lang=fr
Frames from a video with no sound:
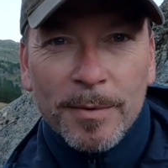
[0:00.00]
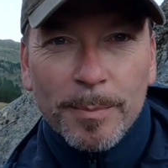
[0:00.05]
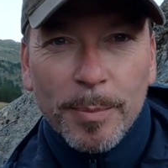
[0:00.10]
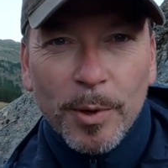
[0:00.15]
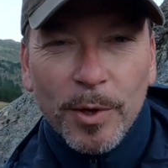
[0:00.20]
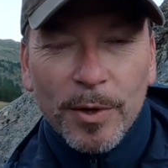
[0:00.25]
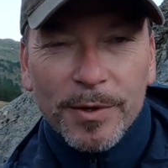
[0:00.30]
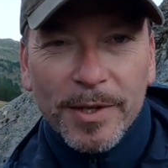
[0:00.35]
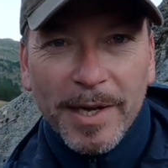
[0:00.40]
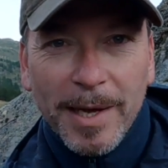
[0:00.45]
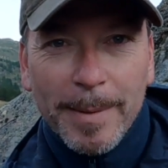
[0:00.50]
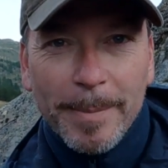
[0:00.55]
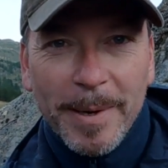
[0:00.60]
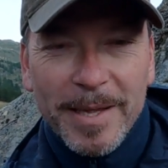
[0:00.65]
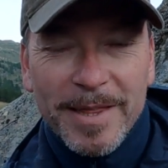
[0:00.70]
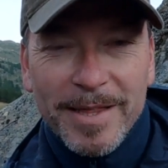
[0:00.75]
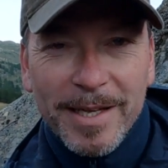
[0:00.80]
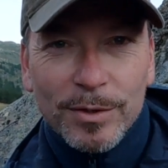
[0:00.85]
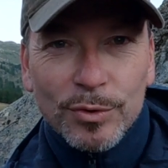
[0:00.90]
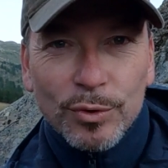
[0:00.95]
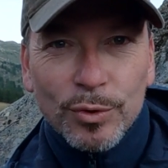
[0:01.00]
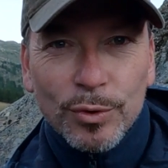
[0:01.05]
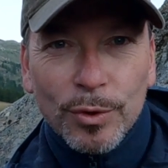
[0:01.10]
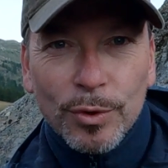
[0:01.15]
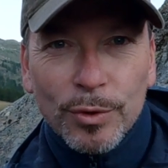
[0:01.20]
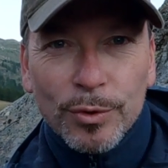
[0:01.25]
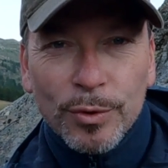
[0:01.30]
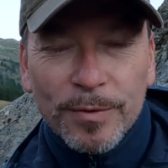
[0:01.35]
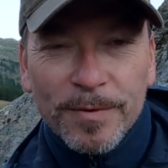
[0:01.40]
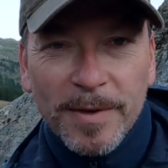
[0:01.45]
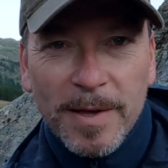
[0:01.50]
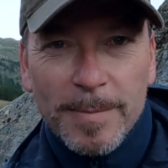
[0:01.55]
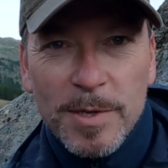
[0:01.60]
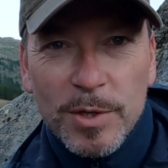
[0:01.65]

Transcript: Prendre un bain de nature de 20